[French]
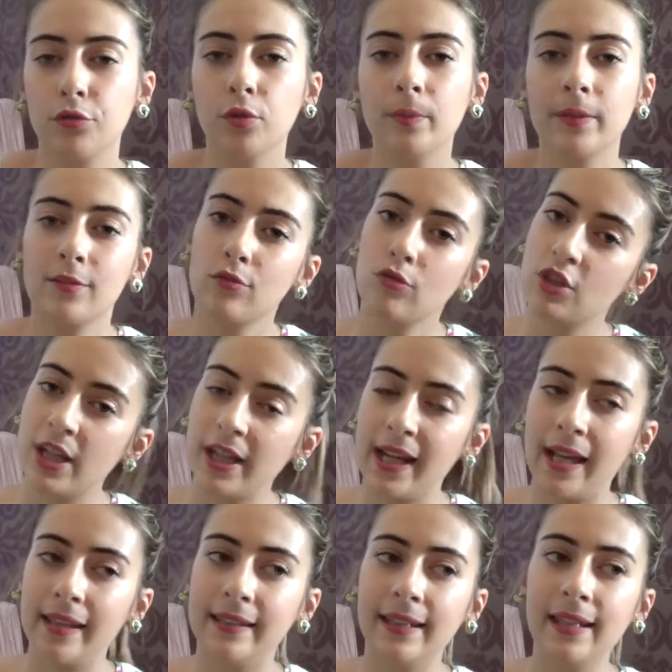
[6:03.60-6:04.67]
tombée dessus, j'ai
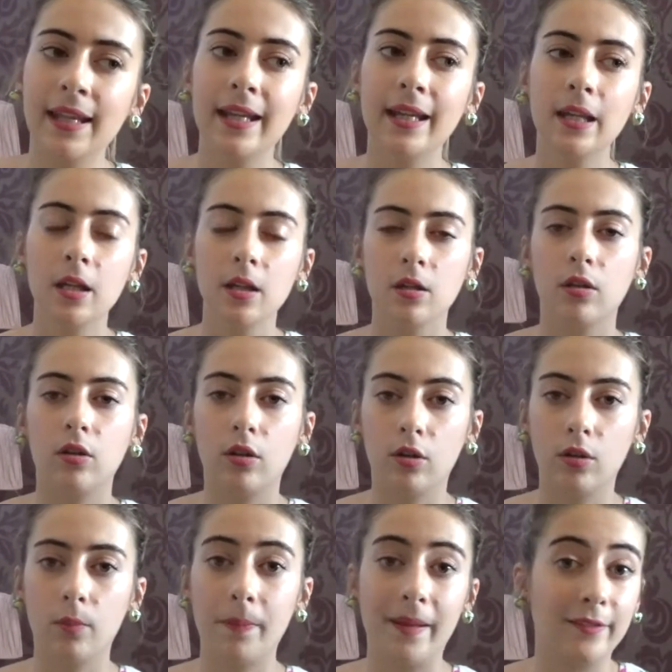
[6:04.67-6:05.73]
regardé.
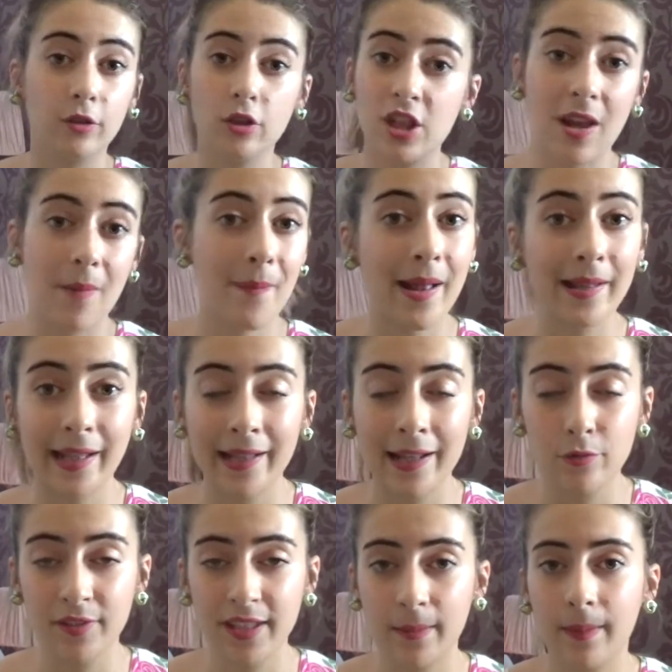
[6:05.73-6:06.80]
Euh, parce que j'avais pas internet
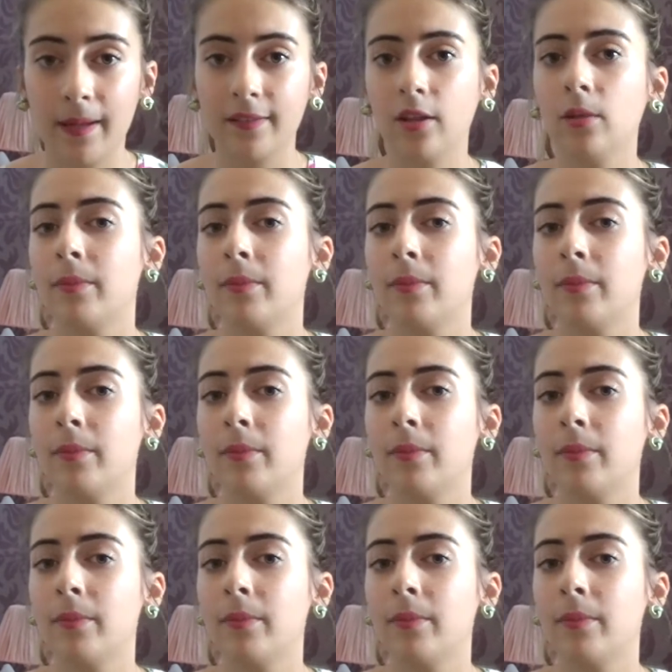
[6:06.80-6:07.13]
jusqu'à présent.